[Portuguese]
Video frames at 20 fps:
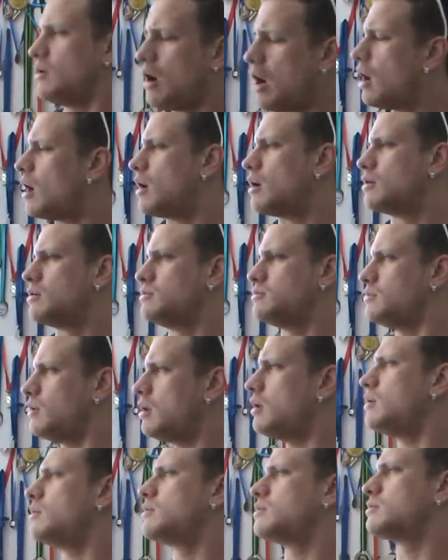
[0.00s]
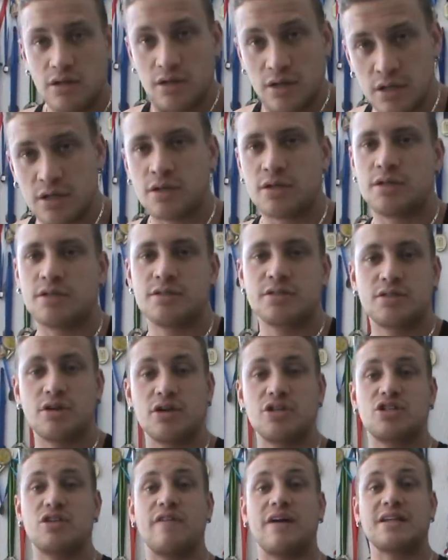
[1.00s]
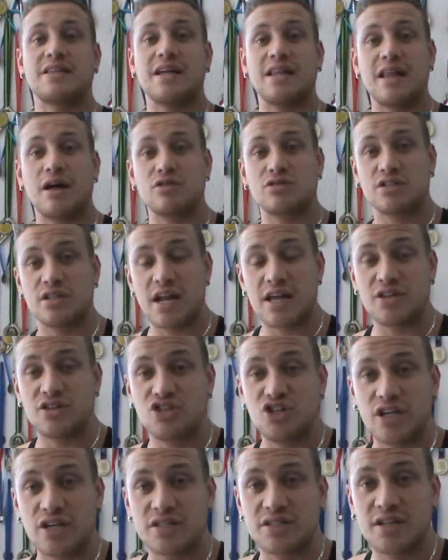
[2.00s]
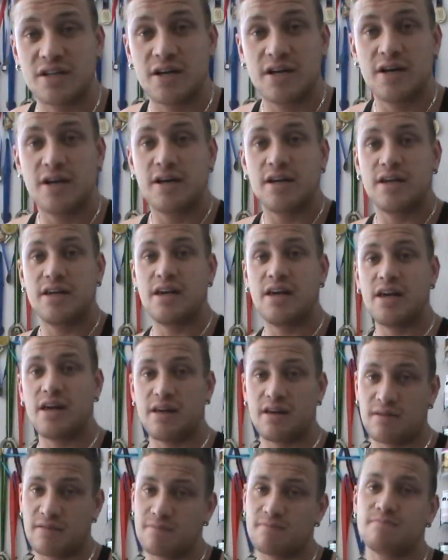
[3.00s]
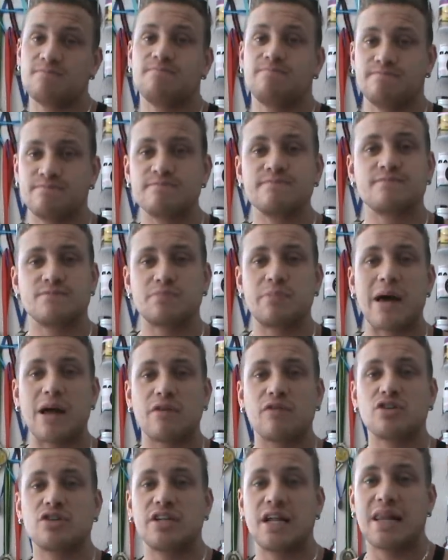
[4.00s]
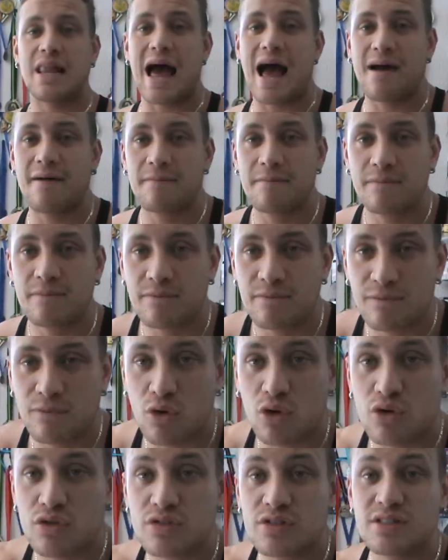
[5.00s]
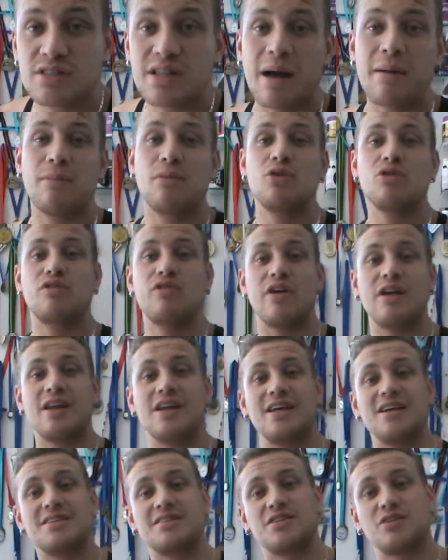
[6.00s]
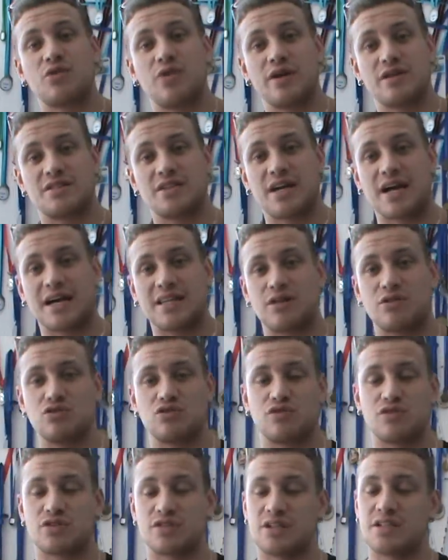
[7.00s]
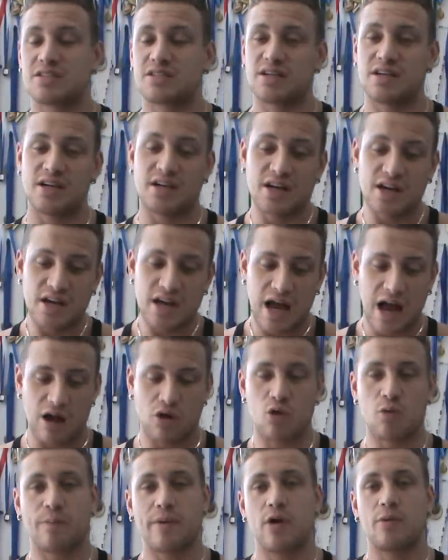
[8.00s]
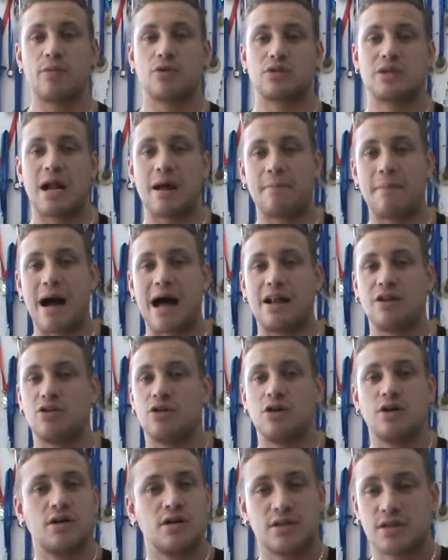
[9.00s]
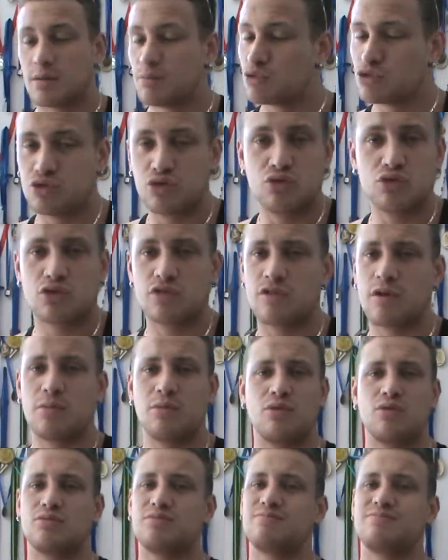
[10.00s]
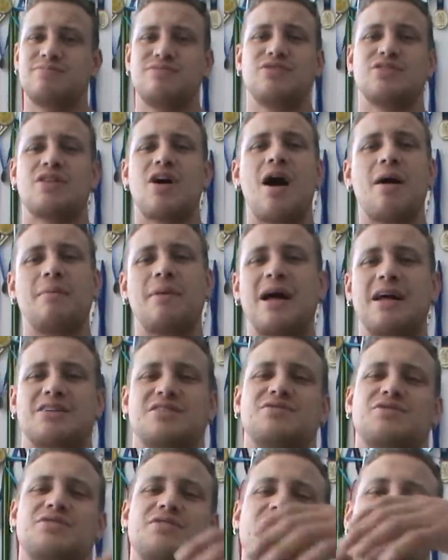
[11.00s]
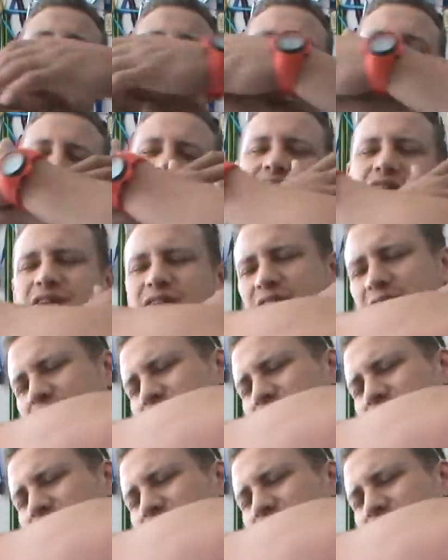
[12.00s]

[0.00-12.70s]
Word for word: Ah, ah, ah. Então a gente vai estar lá os três dias e espero você lá. Vou estar muito feliz em conhecer cada um de vocês que acompanha o meu trabalho. Tamo junto, vamos. Vou dar um abraço pra você assim, ó.